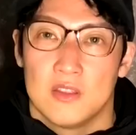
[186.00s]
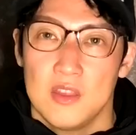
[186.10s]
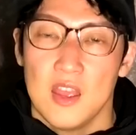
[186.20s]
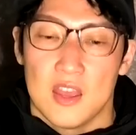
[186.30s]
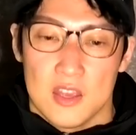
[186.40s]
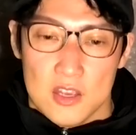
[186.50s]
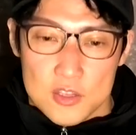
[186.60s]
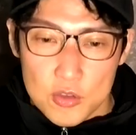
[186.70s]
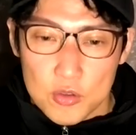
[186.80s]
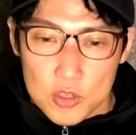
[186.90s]
で、
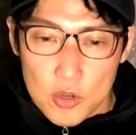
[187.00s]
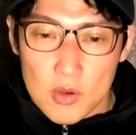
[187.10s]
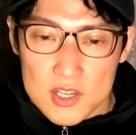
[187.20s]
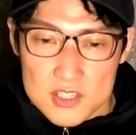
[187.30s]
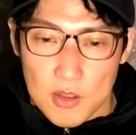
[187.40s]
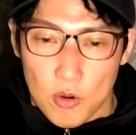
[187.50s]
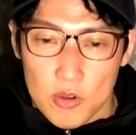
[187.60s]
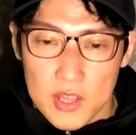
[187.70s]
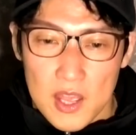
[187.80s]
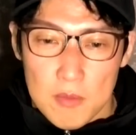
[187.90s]
ちょっと今日はですね、これ
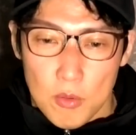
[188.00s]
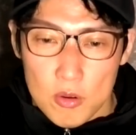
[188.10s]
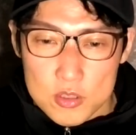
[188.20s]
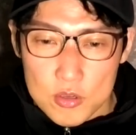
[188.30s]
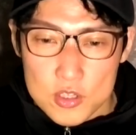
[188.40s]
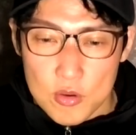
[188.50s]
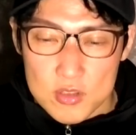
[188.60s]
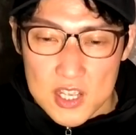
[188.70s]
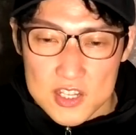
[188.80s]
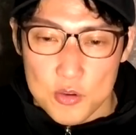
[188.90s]
をね、もう少し詳
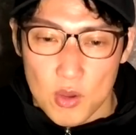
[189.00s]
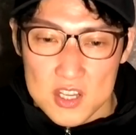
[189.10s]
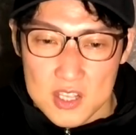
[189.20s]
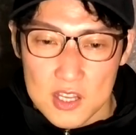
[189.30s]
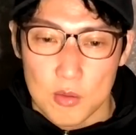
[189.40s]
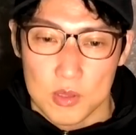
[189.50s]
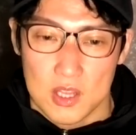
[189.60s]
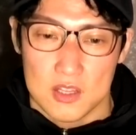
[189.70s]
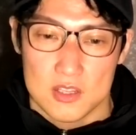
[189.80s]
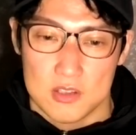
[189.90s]
細に紹介したいなと思っ
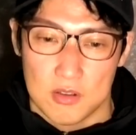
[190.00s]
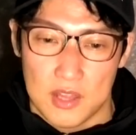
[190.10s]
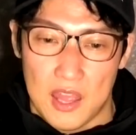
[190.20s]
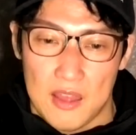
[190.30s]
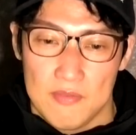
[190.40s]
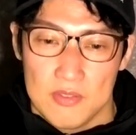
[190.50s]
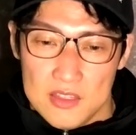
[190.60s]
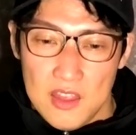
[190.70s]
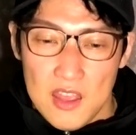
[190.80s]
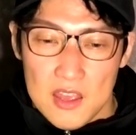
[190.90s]
たんですよね。
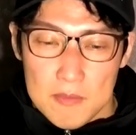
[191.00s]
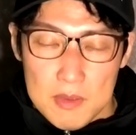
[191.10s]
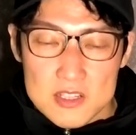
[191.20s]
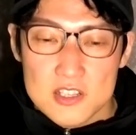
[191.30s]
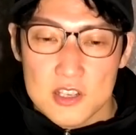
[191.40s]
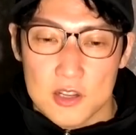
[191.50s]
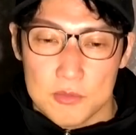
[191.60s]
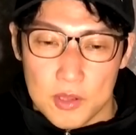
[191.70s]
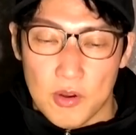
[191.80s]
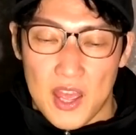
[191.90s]
で、まずですけれど
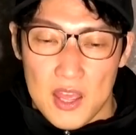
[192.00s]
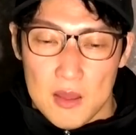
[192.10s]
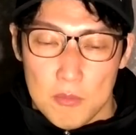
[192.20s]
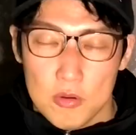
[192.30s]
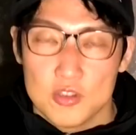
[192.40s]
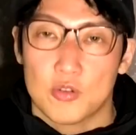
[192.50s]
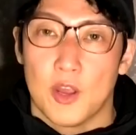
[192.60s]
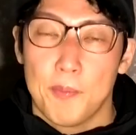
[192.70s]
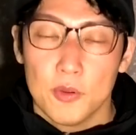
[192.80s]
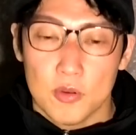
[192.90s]
もね、これ、僕ちょっと
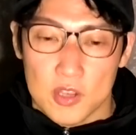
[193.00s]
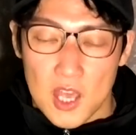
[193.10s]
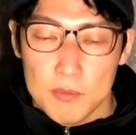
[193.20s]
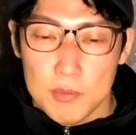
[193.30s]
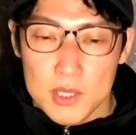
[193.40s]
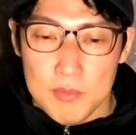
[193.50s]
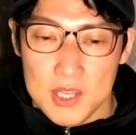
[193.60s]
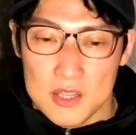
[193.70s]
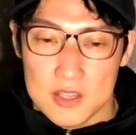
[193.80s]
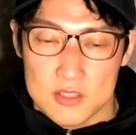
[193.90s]
レポートの原文見てみ
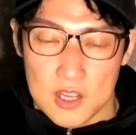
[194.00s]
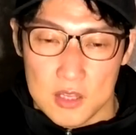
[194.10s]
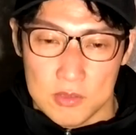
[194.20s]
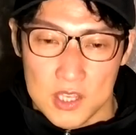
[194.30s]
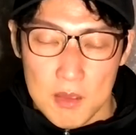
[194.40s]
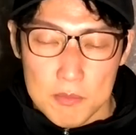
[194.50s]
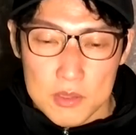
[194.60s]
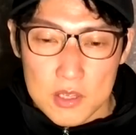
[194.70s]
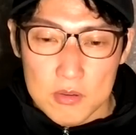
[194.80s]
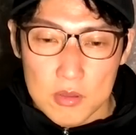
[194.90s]
たんですけれども、原
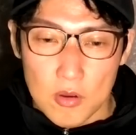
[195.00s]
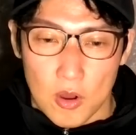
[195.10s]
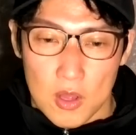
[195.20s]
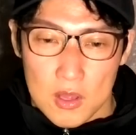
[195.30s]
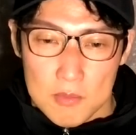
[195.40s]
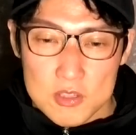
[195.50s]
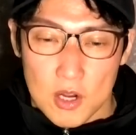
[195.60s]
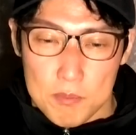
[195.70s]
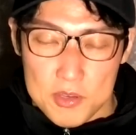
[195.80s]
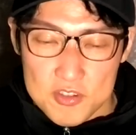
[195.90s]
文で言うと、まずこ
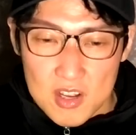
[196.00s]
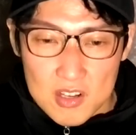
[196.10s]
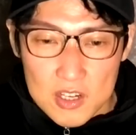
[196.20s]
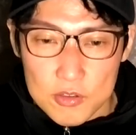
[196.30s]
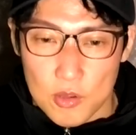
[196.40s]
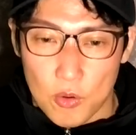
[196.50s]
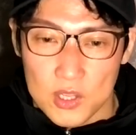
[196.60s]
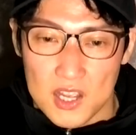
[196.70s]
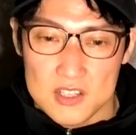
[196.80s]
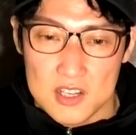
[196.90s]
れビジュアルから言うとね、こん
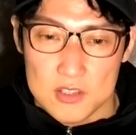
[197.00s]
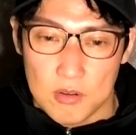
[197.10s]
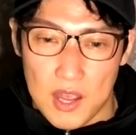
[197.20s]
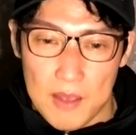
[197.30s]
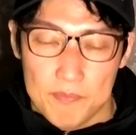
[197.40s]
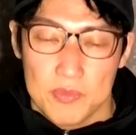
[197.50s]
な感じなんですよ、これ。